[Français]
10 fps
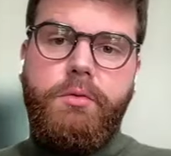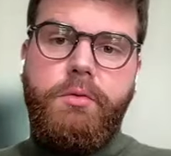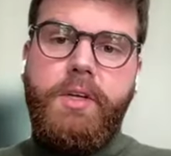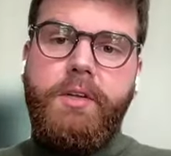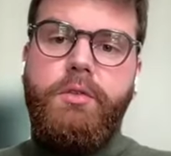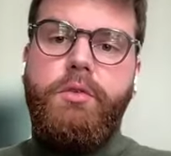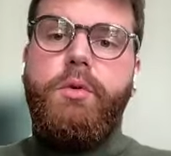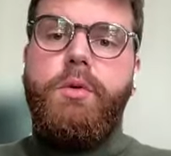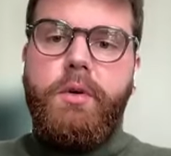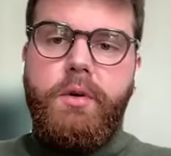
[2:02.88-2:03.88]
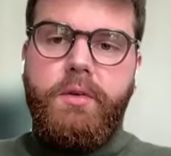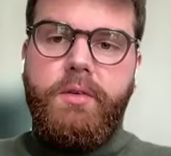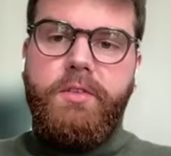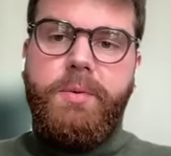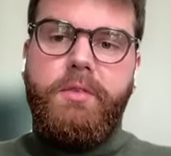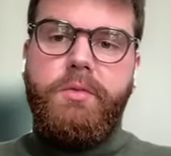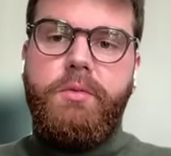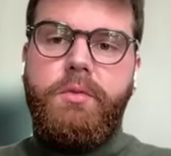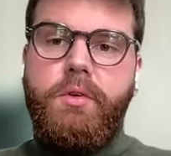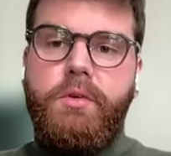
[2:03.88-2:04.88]
sont les deux
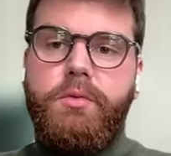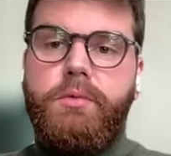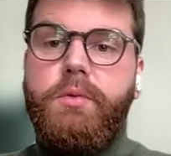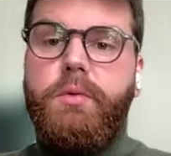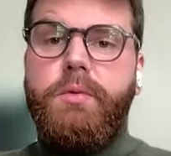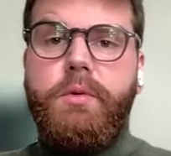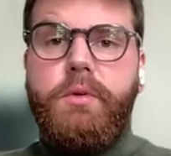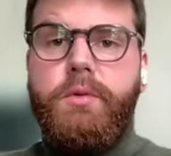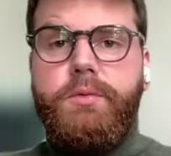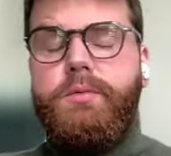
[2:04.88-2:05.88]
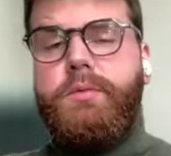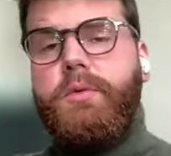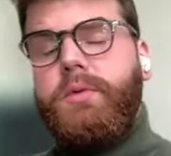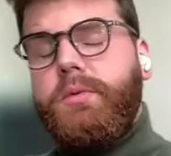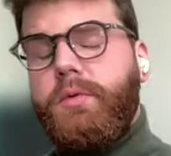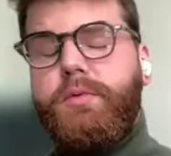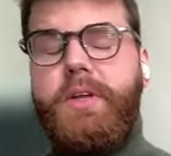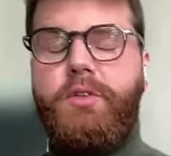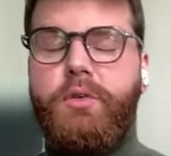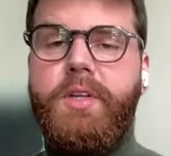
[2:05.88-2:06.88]
inspirations que nous voulons on
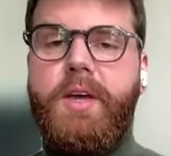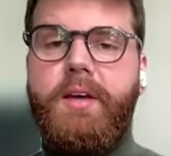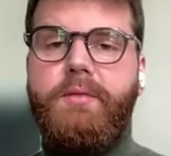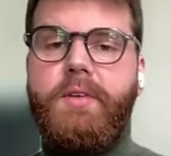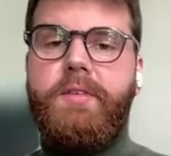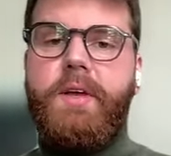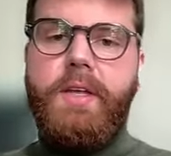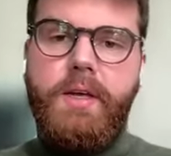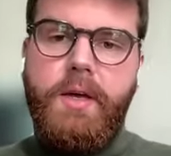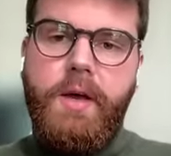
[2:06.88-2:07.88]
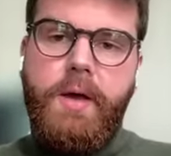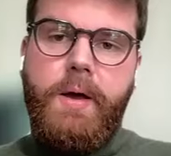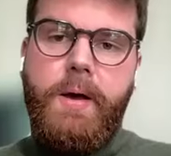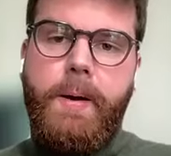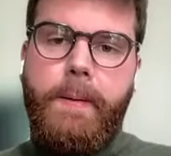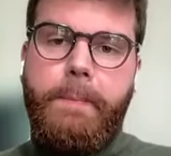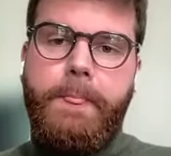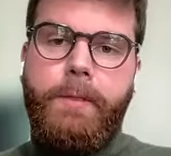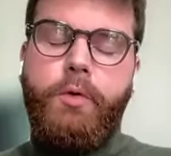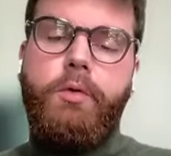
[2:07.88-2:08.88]
voulait donner à Investali.
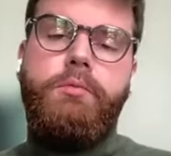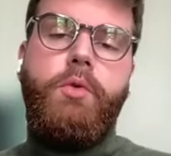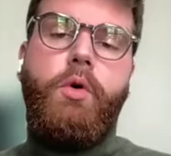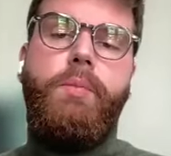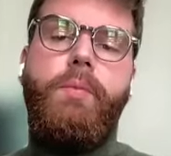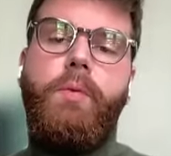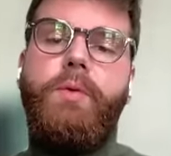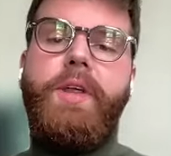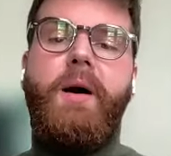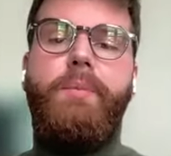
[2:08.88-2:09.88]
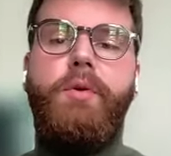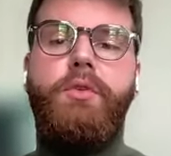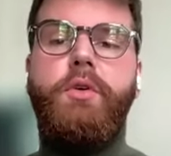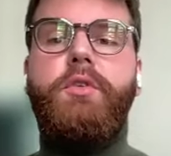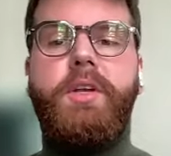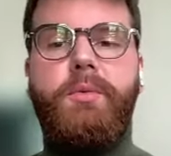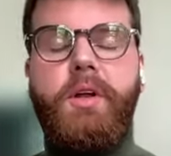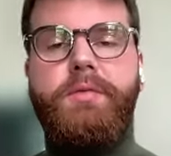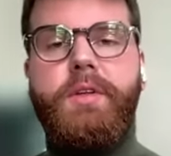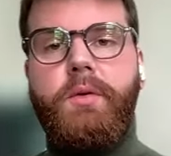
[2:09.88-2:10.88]
Euh, donc, on, est un peu le libre de
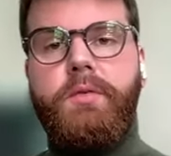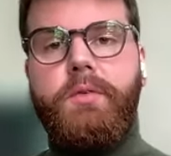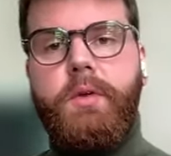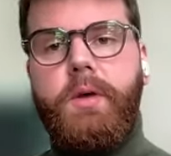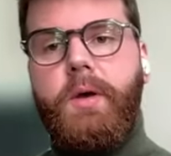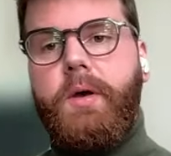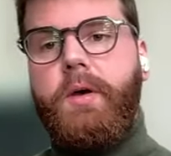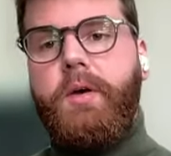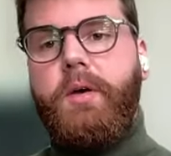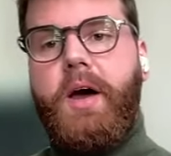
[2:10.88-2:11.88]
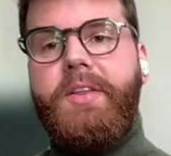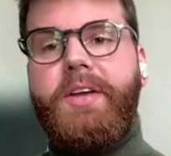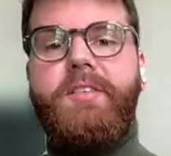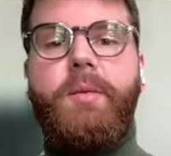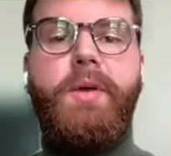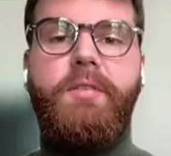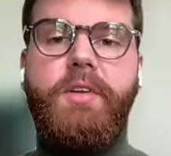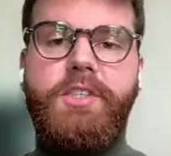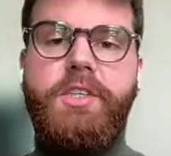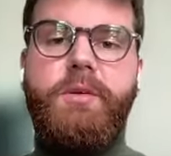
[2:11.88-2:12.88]
la finance, ah. euh, un accès
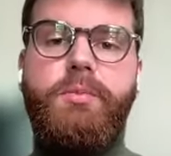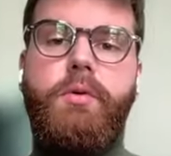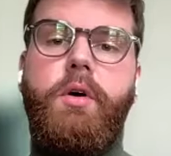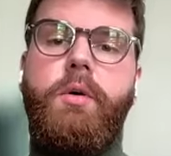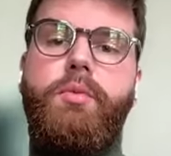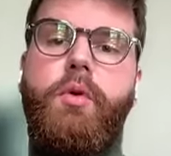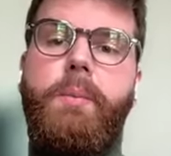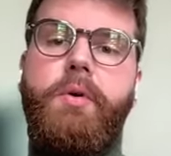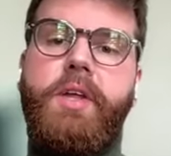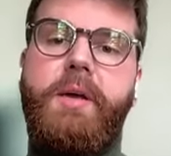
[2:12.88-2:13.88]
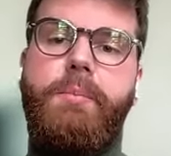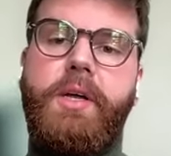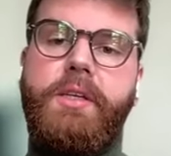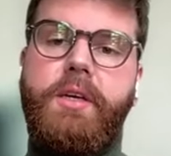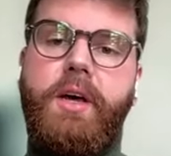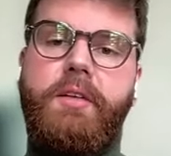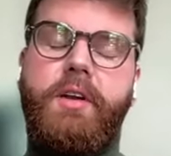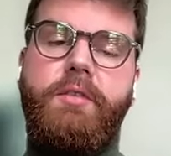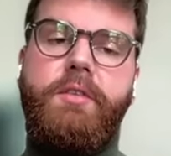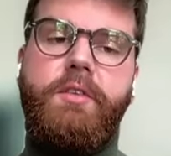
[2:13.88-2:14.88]
privilégié pour, euh, pour apprendre à épargner grâce à
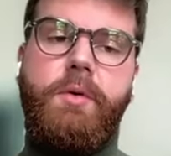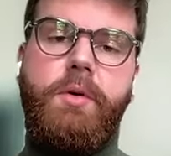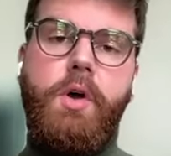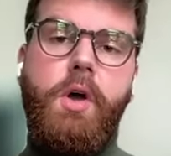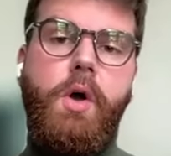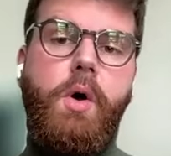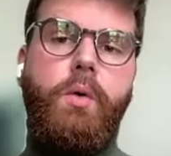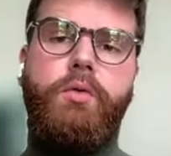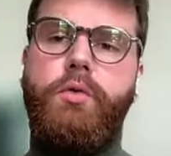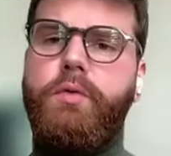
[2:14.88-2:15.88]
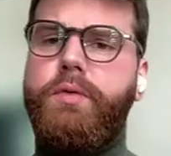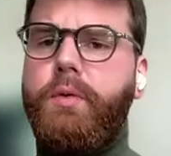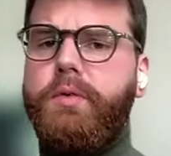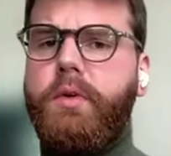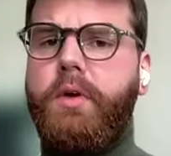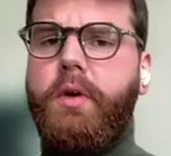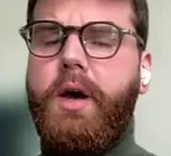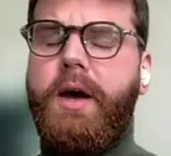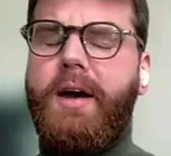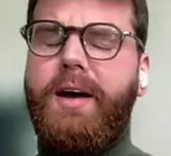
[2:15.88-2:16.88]
l'investissement. On se confronte
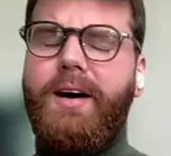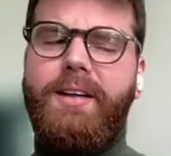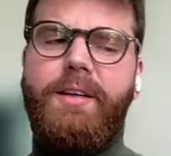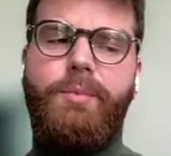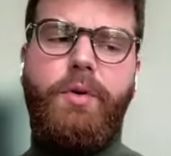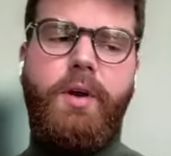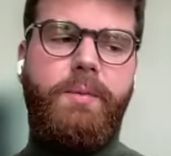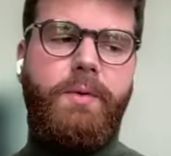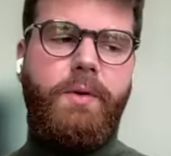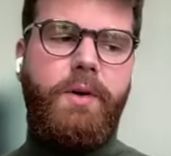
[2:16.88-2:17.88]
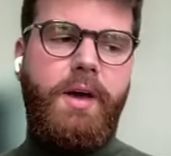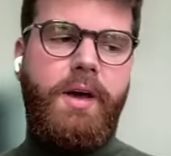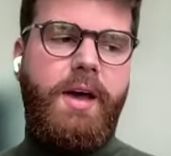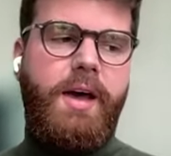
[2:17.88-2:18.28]
à, des problèmes